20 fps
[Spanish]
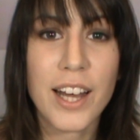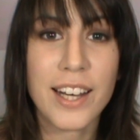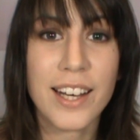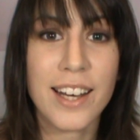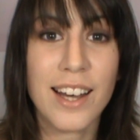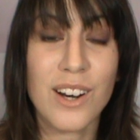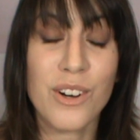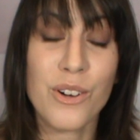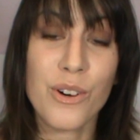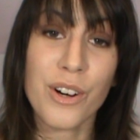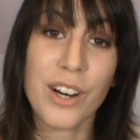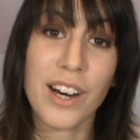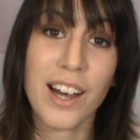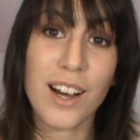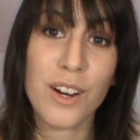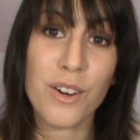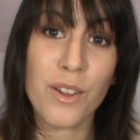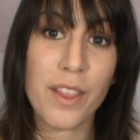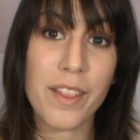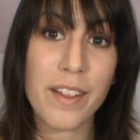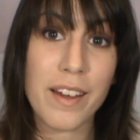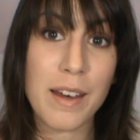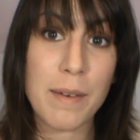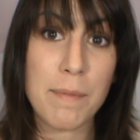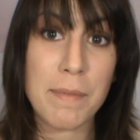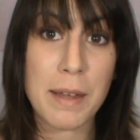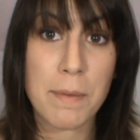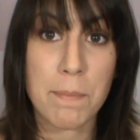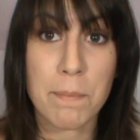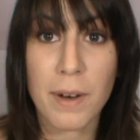es que los regalos de
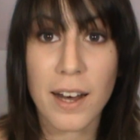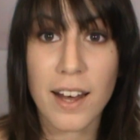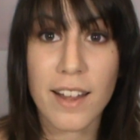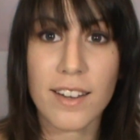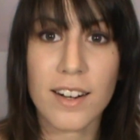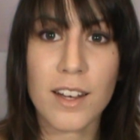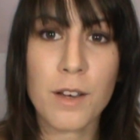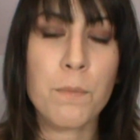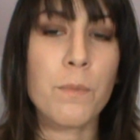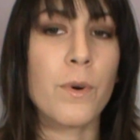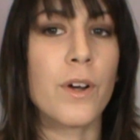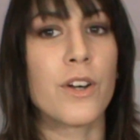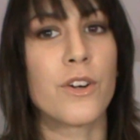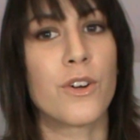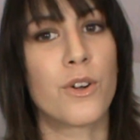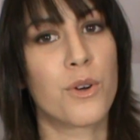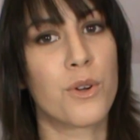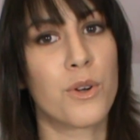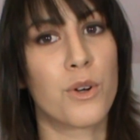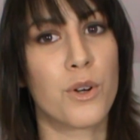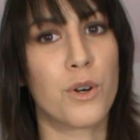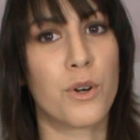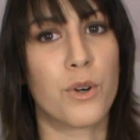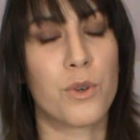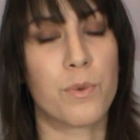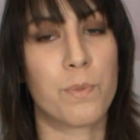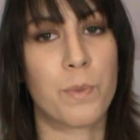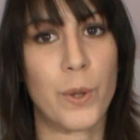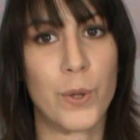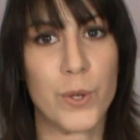mis padres pues no
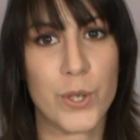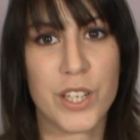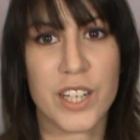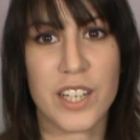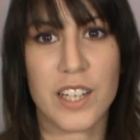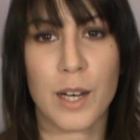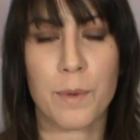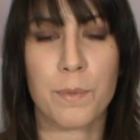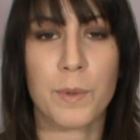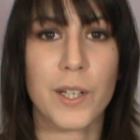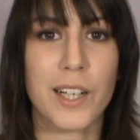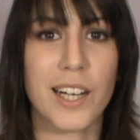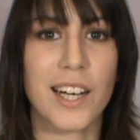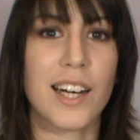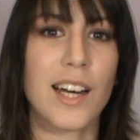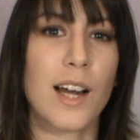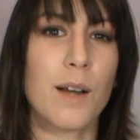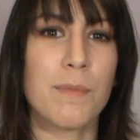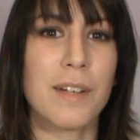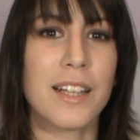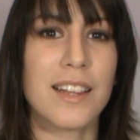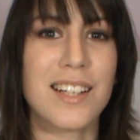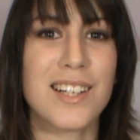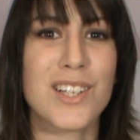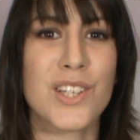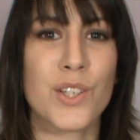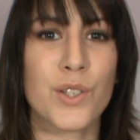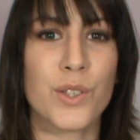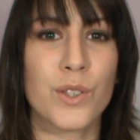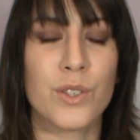los puedo enseñar porque realmente
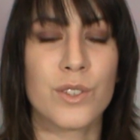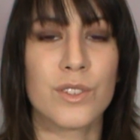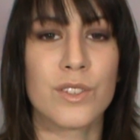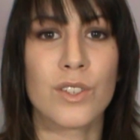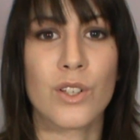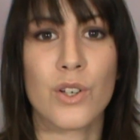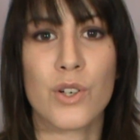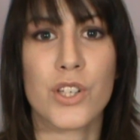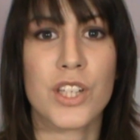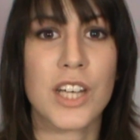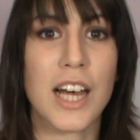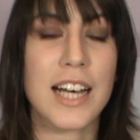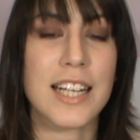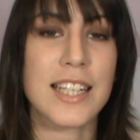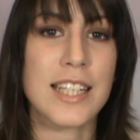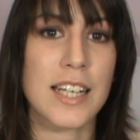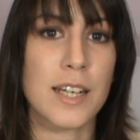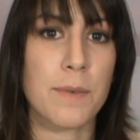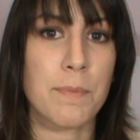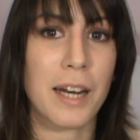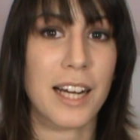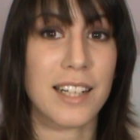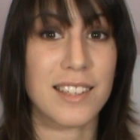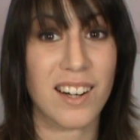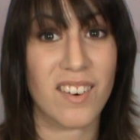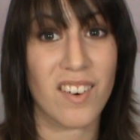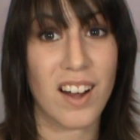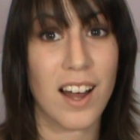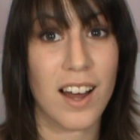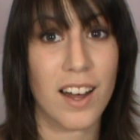son cosas así para
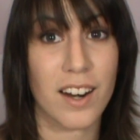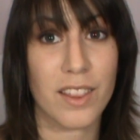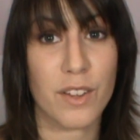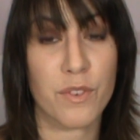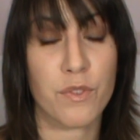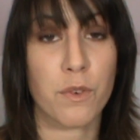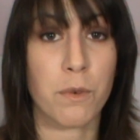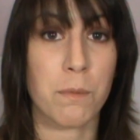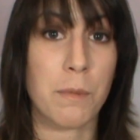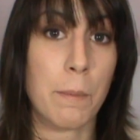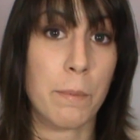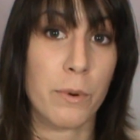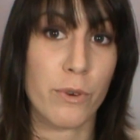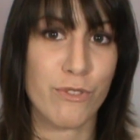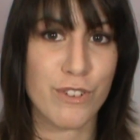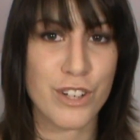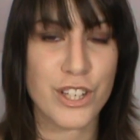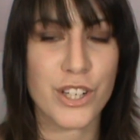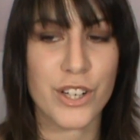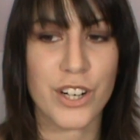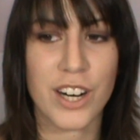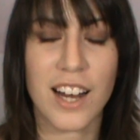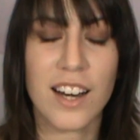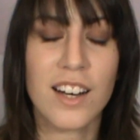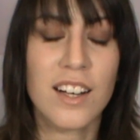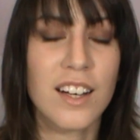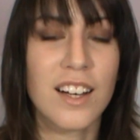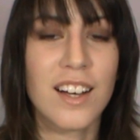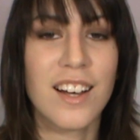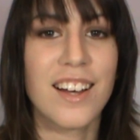trabajar de forma
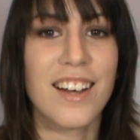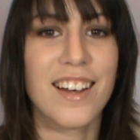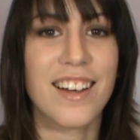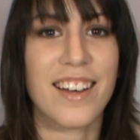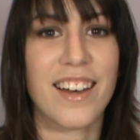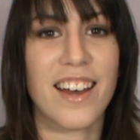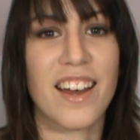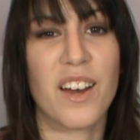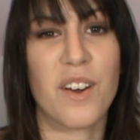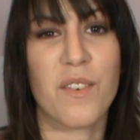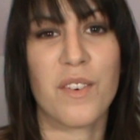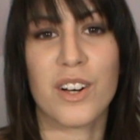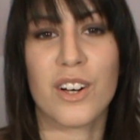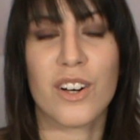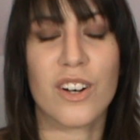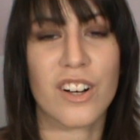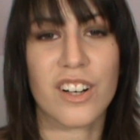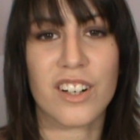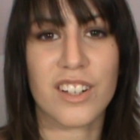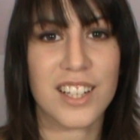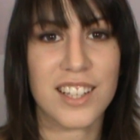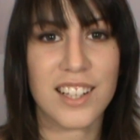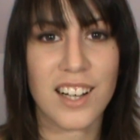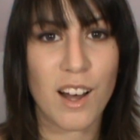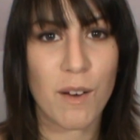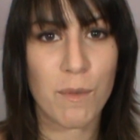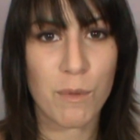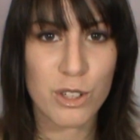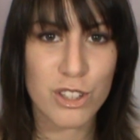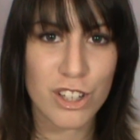profesional, que bueno, no creo que
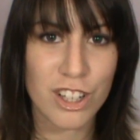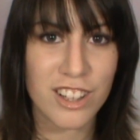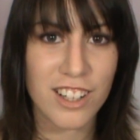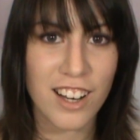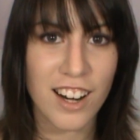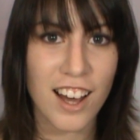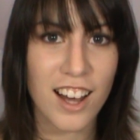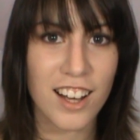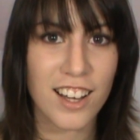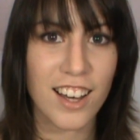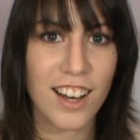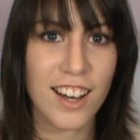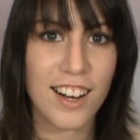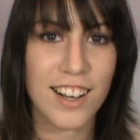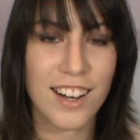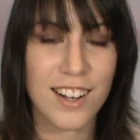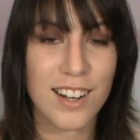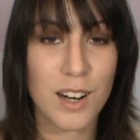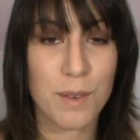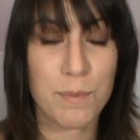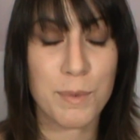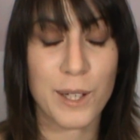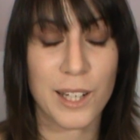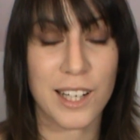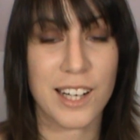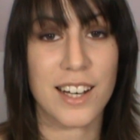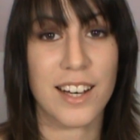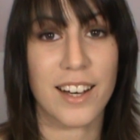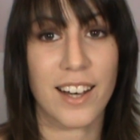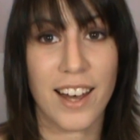tengan mucho interés aquí en el canal
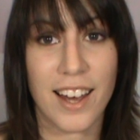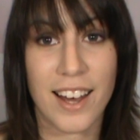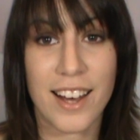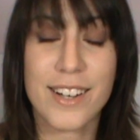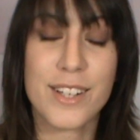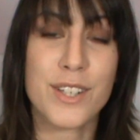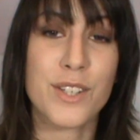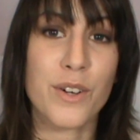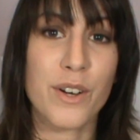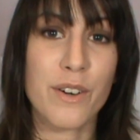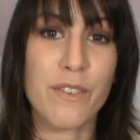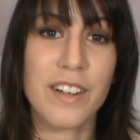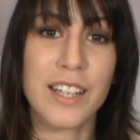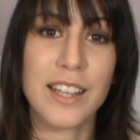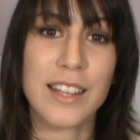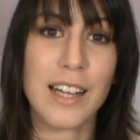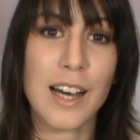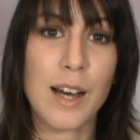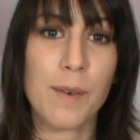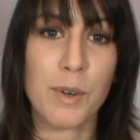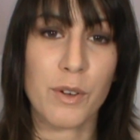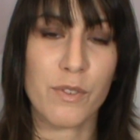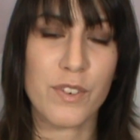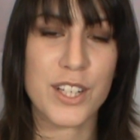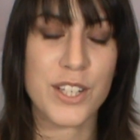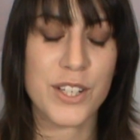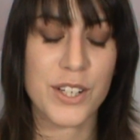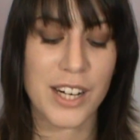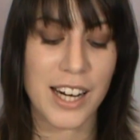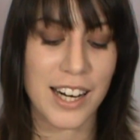porque es eso, es venta a
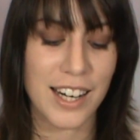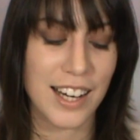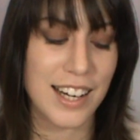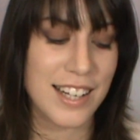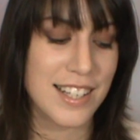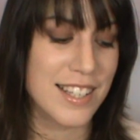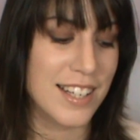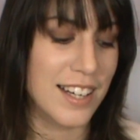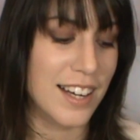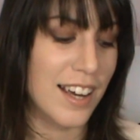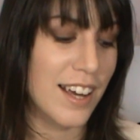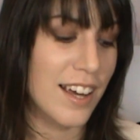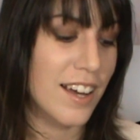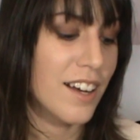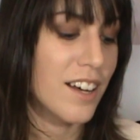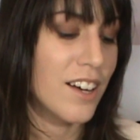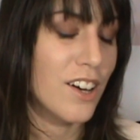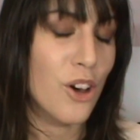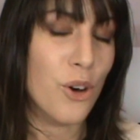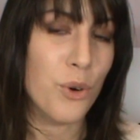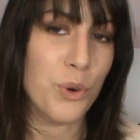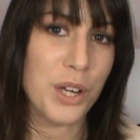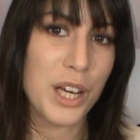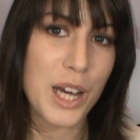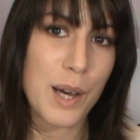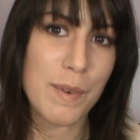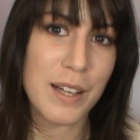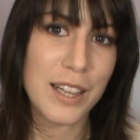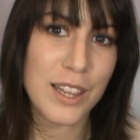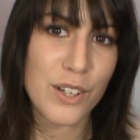profesionales, así que
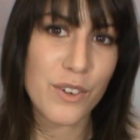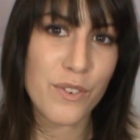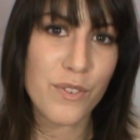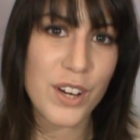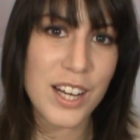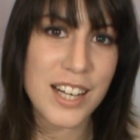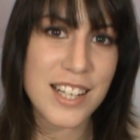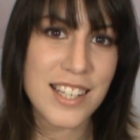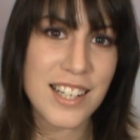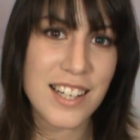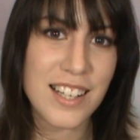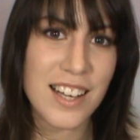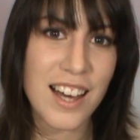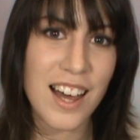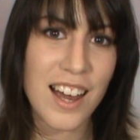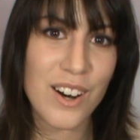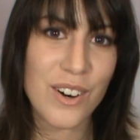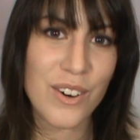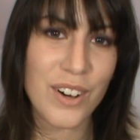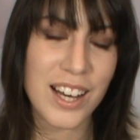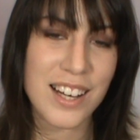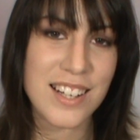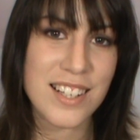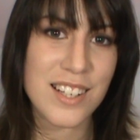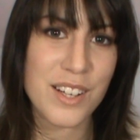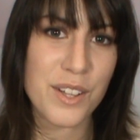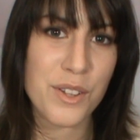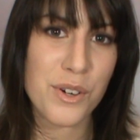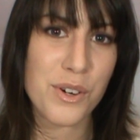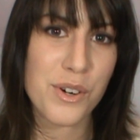únicamente os voy a enseñar lo que han
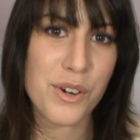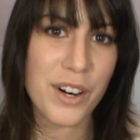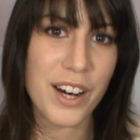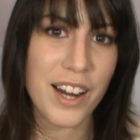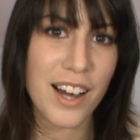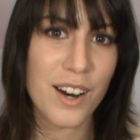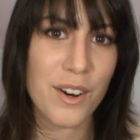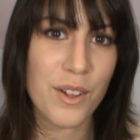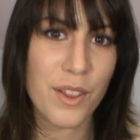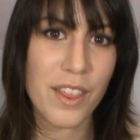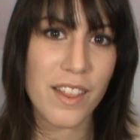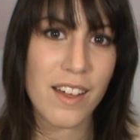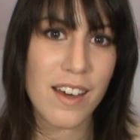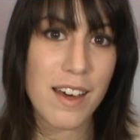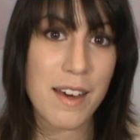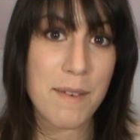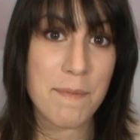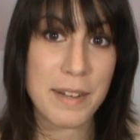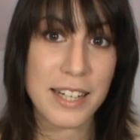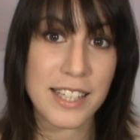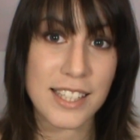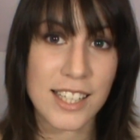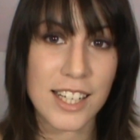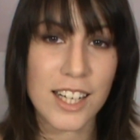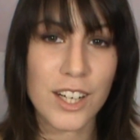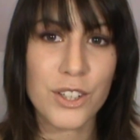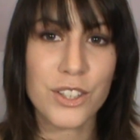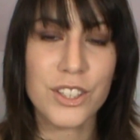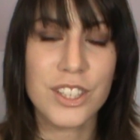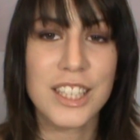sido los regalos de mis
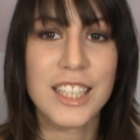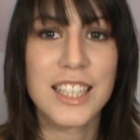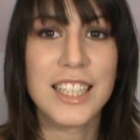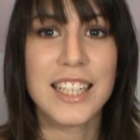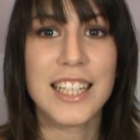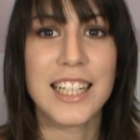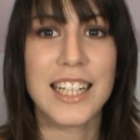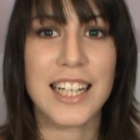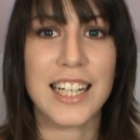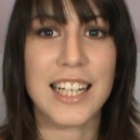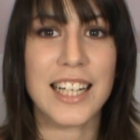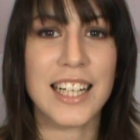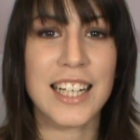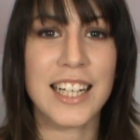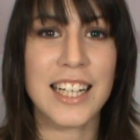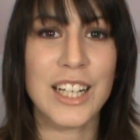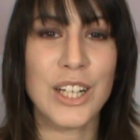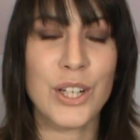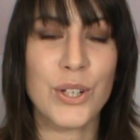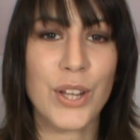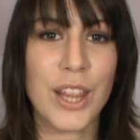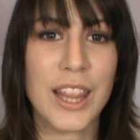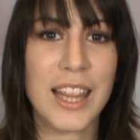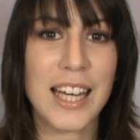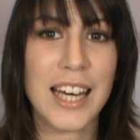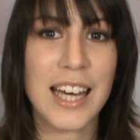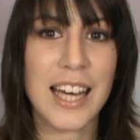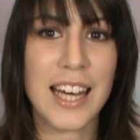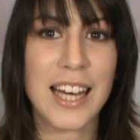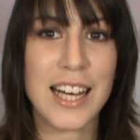chicos, y los
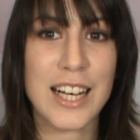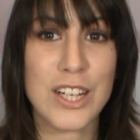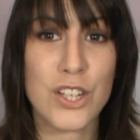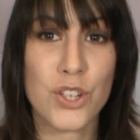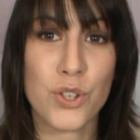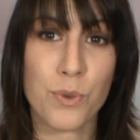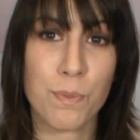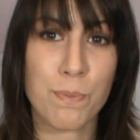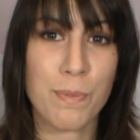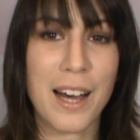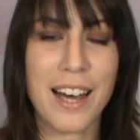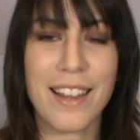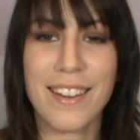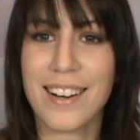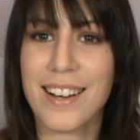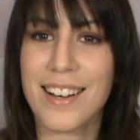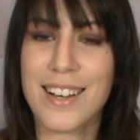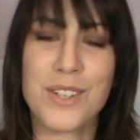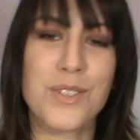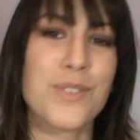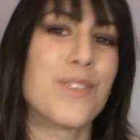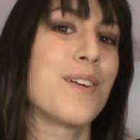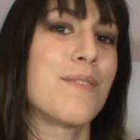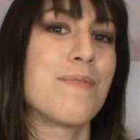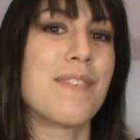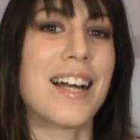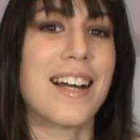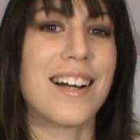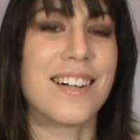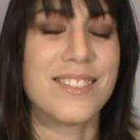de sus padres y su
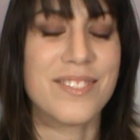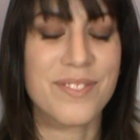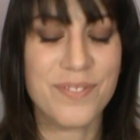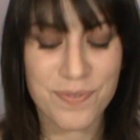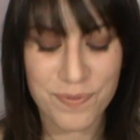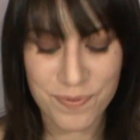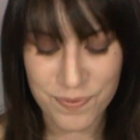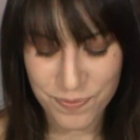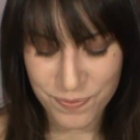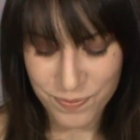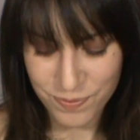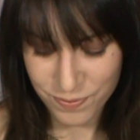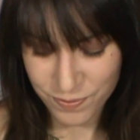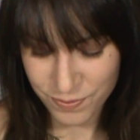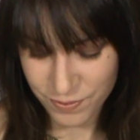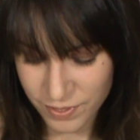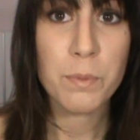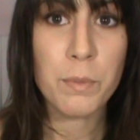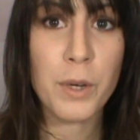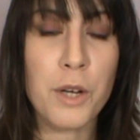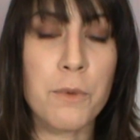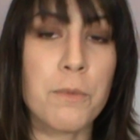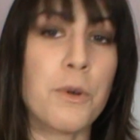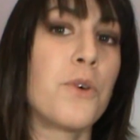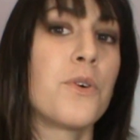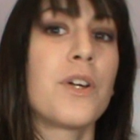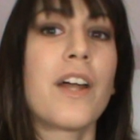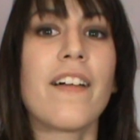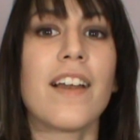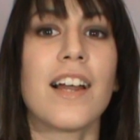hermana. Bueno, pues
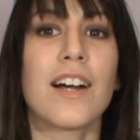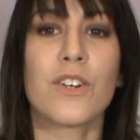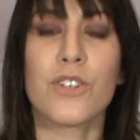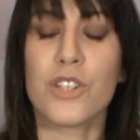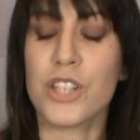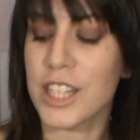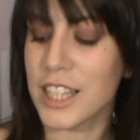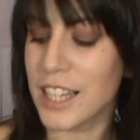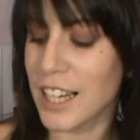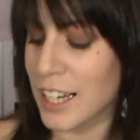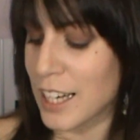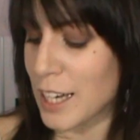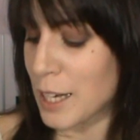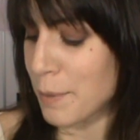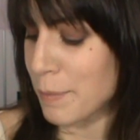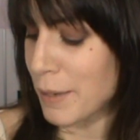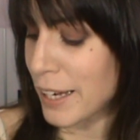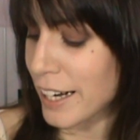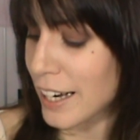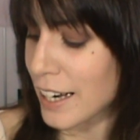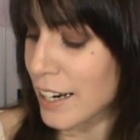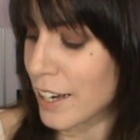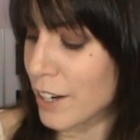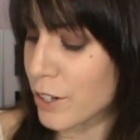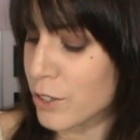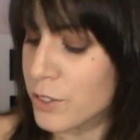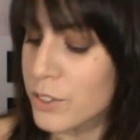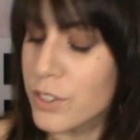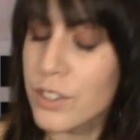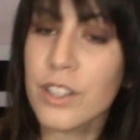una de las cositas que me
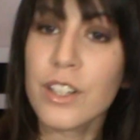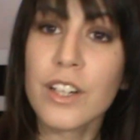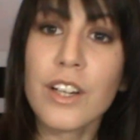regalaron